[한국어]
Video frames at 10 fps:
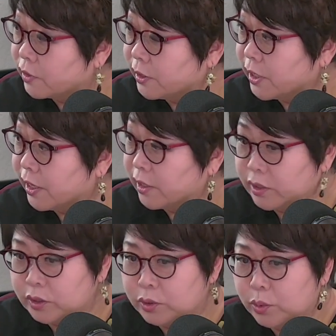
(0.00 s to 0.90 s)
그러니까 네.
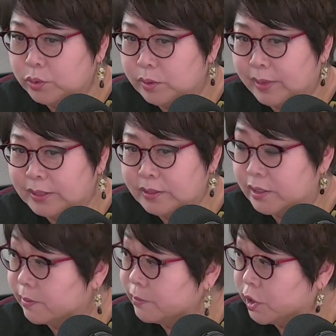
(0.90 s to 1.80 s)
롤을 맡은
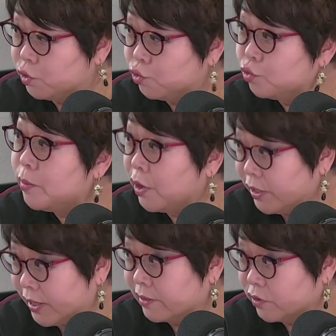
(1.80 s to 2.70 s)
사람이 이제 두
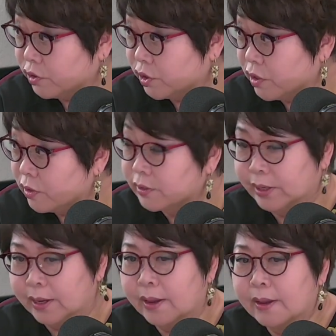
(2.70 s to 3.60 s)
명이 되는 거죠. 네.
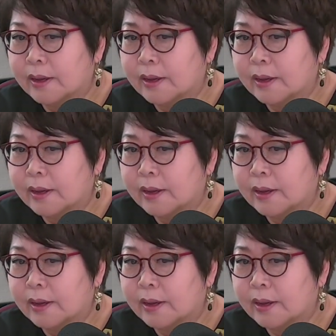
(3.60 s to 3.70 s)
네.